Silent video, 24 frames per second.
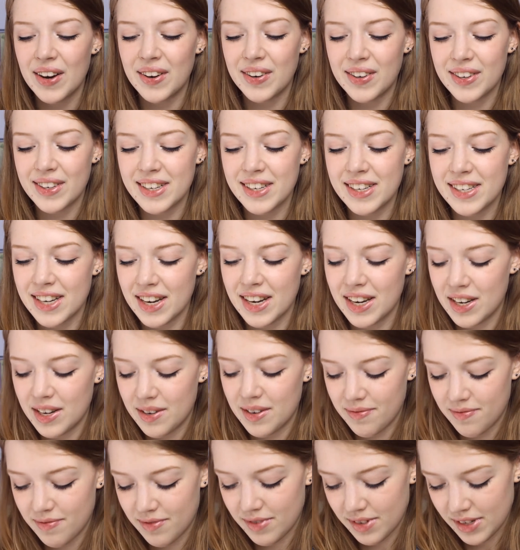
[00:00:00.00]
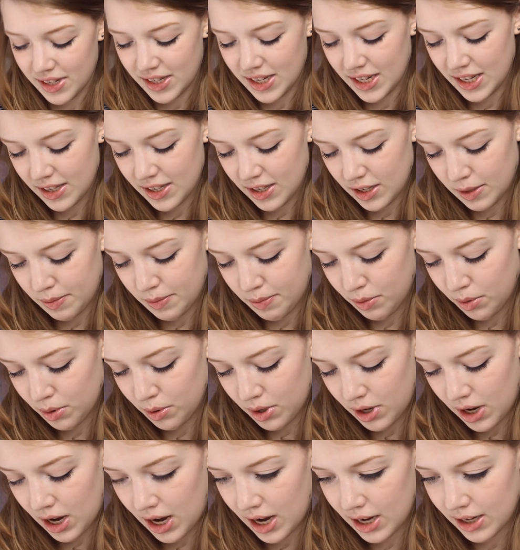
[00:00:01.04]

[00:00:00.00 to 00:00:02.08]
Und ähm, dieses Buch